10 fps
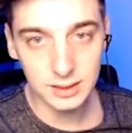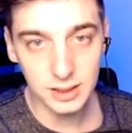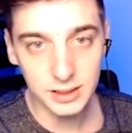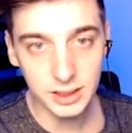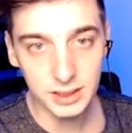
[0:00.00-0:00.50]

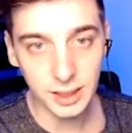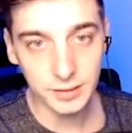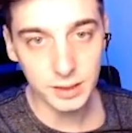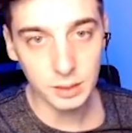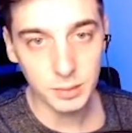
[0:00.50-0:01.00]
à
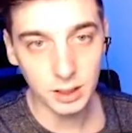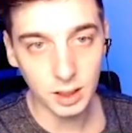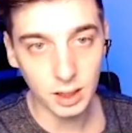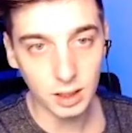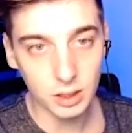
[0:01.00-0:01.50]
qui arrive quand
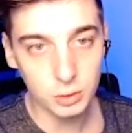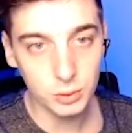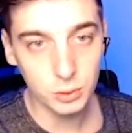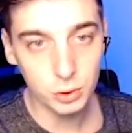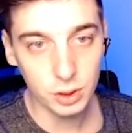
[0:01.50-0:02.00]
même
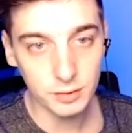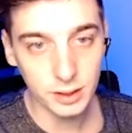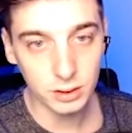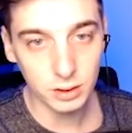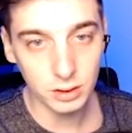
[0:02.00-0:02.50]
à, jouer au
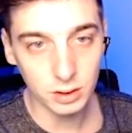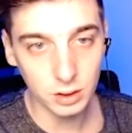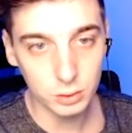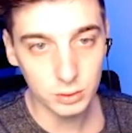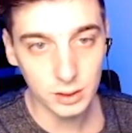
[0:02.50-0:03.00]
jeu avec
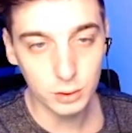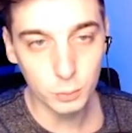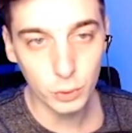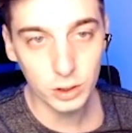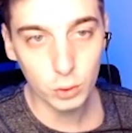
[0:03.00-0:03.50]
euh, un total de